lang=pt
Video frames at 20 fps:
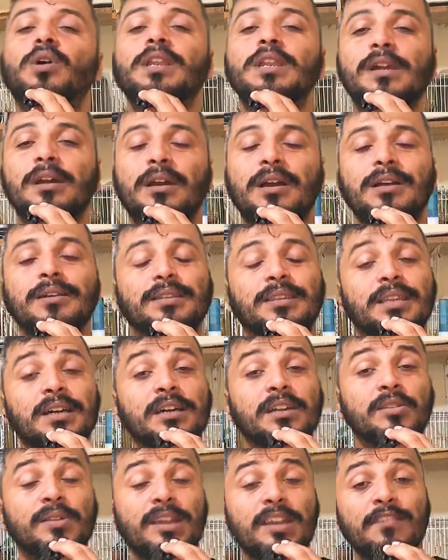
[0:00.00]
coleiro
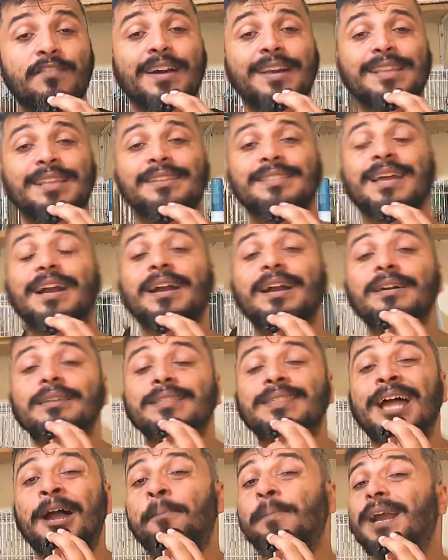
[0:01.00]
cantando, ele vai tentar
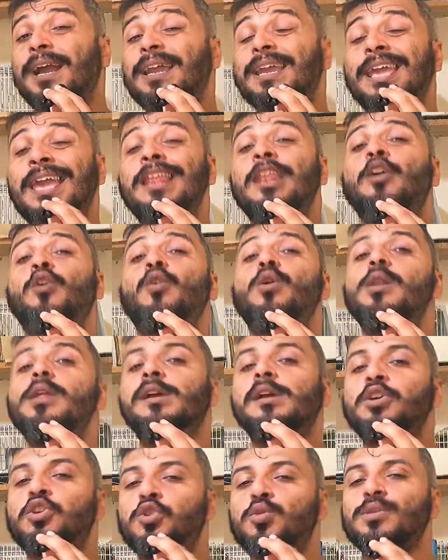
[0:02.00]
cantar para aquele
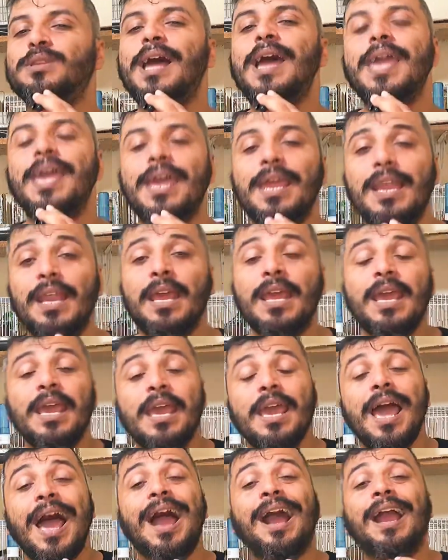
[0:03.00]
coleiro escutar ele.
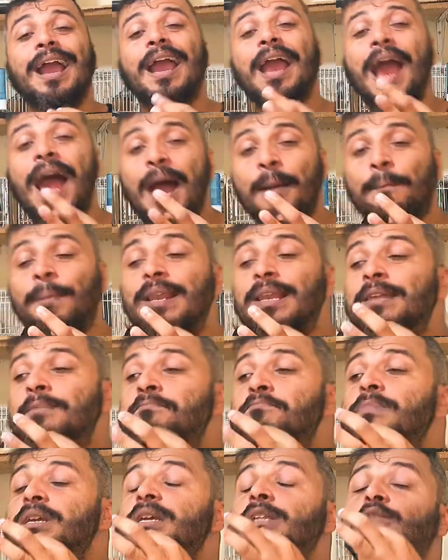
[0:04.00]
A capa
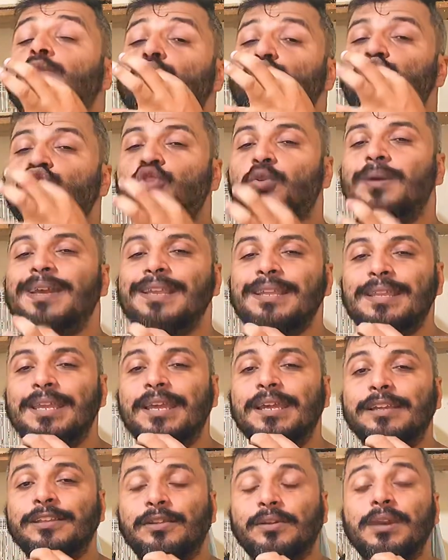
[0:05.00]
limita o som ali
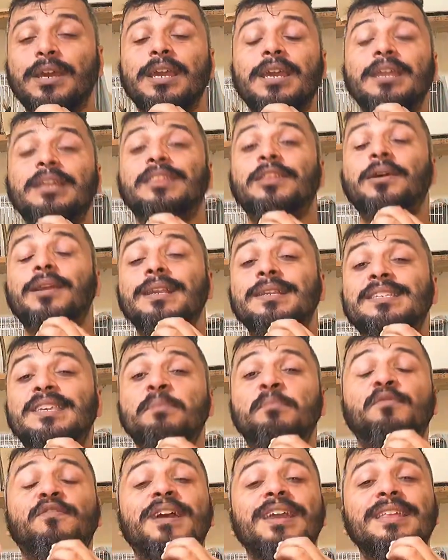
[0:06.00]
dentro. Então ele
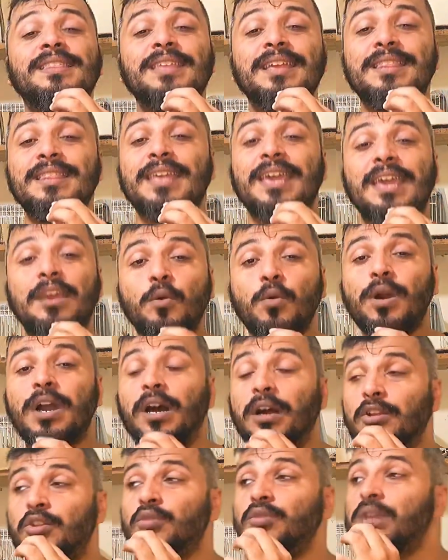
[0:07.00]
sempre vai entender que o
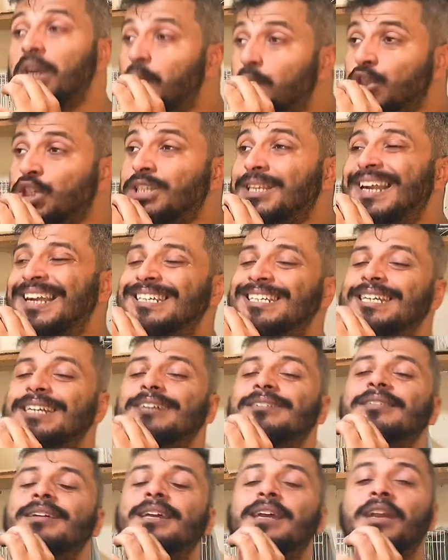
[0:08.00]
canto não está
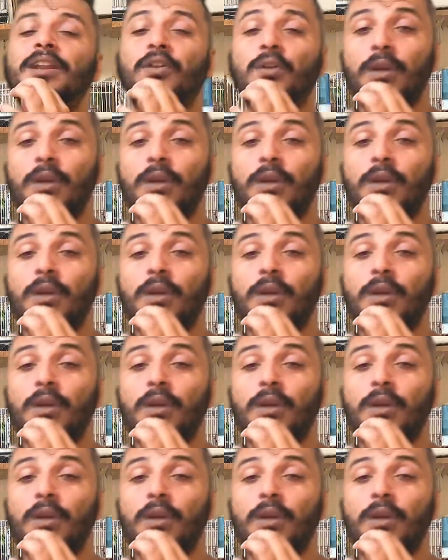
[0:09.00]
chegando naquele